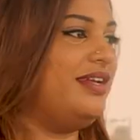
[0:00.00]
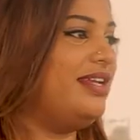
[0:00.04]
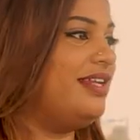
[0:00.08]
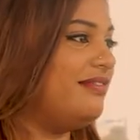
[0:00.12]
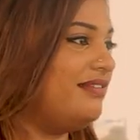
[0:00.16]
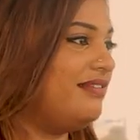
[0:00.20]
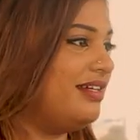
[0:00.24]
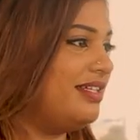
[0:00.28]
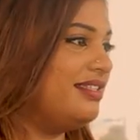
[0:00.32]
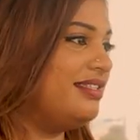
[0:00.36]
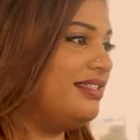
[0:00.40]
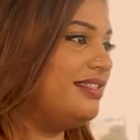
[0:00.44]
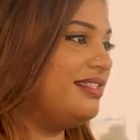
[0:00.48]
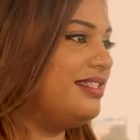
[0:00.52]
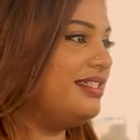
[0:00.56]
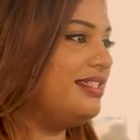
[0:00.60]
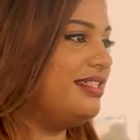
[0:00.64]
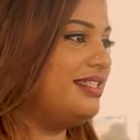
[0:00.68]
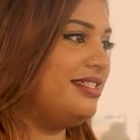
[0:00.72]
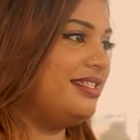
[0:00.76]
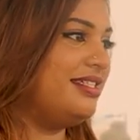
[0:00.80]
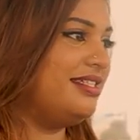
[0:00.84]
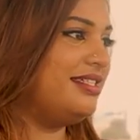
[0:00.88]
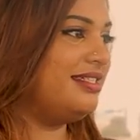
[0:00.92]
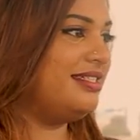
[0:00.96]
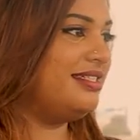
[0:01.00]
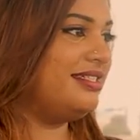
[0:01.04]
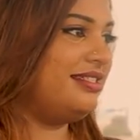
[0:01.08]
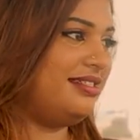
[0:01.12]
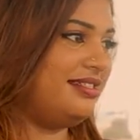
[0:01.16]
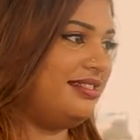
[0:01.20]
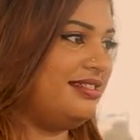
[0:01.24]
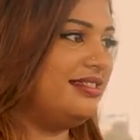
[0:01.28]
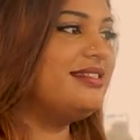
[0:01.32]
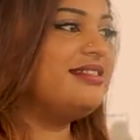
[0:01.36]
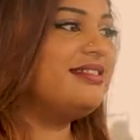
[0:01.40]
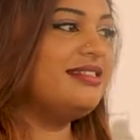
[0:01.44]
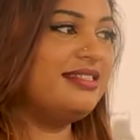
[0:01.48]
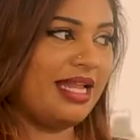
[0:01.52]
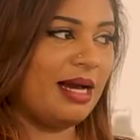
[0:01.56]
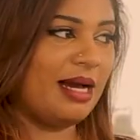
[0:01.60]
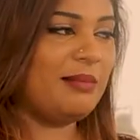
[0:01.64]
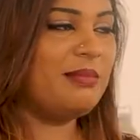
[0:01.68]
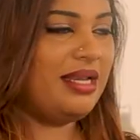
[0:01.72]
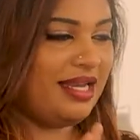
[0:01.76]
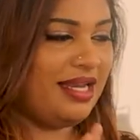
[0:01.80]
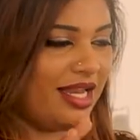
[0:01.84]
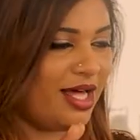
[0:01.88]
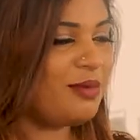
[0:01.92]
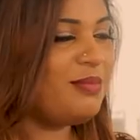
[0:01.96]
விட வந்து
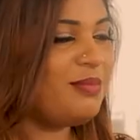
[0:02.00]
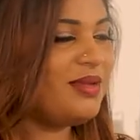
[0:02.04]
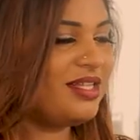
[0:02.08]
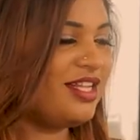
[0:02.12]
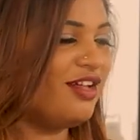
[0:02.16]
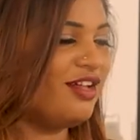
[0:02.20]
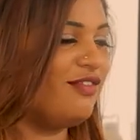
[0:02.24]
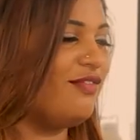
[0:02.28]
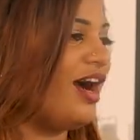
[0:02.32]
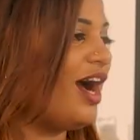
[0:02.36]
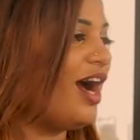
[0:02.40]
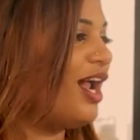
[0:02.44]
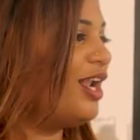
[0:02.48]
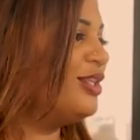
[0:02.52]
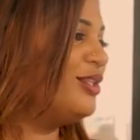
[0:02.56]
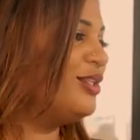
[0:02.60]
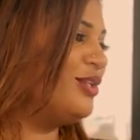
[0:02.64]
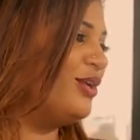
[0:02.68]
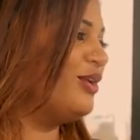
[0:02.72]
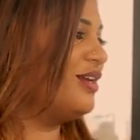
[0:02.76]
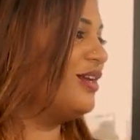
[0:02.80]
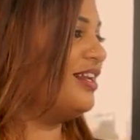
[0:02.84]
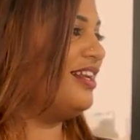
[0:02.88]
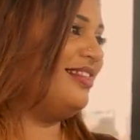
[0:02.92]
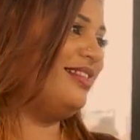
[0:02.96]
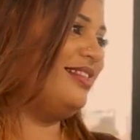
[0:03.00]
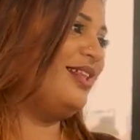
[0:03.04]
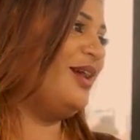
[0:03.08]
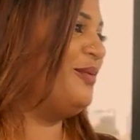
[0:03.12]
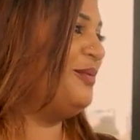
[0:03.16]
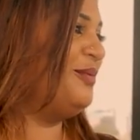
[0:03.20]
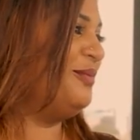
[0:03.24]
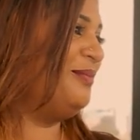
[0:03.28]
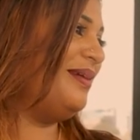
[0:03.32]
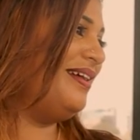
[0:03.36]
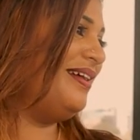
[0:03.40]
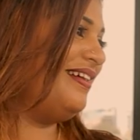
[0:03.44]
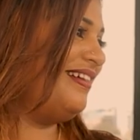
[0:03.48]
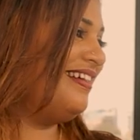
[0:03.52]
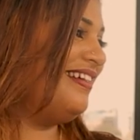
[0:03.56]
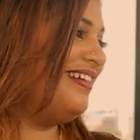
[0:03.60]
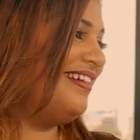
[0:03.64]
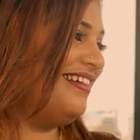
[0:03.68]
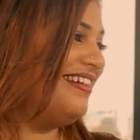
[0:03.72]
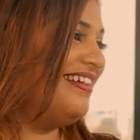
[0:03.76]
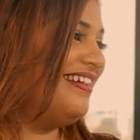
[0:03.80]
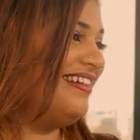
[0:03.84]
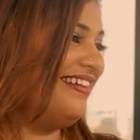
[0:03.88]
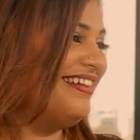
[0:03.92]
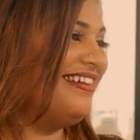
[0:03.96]
நம்ம எல்லாருமே அதில் வாழ்ந்தோங்கிறது தான் உண்மை
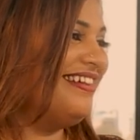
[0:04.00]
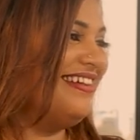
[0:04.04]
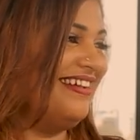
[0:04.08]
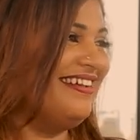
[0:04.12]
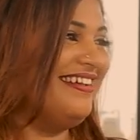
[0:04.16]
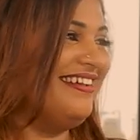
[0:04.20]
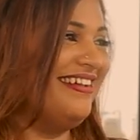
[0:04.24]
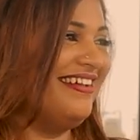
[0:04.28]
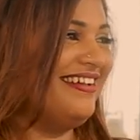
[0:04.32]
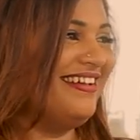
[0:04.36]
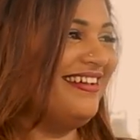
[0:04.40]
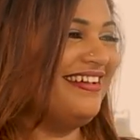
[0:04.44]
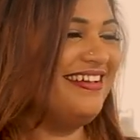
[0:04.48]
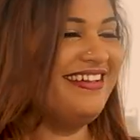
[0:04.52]
அது உண்மை தான்